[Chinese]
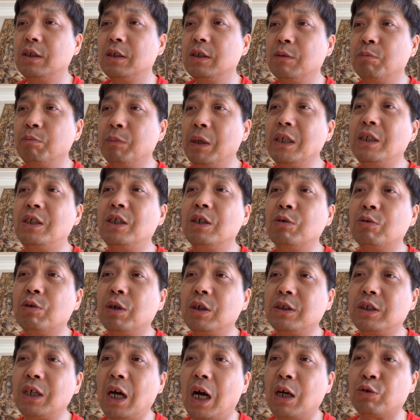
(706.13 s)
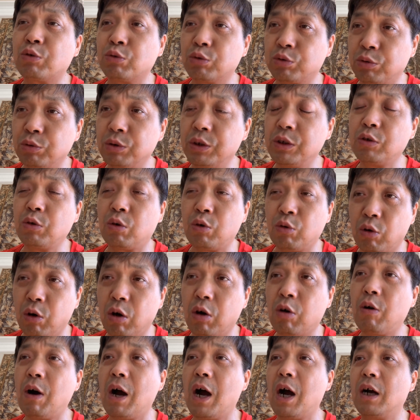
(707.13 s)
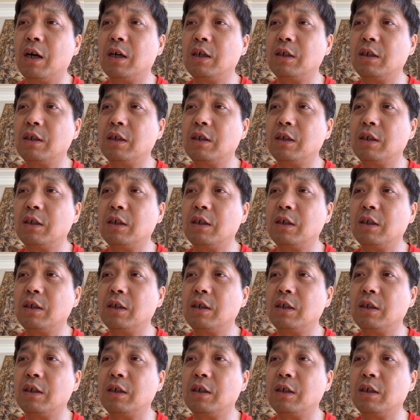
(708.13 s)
没经过家属同意就火化。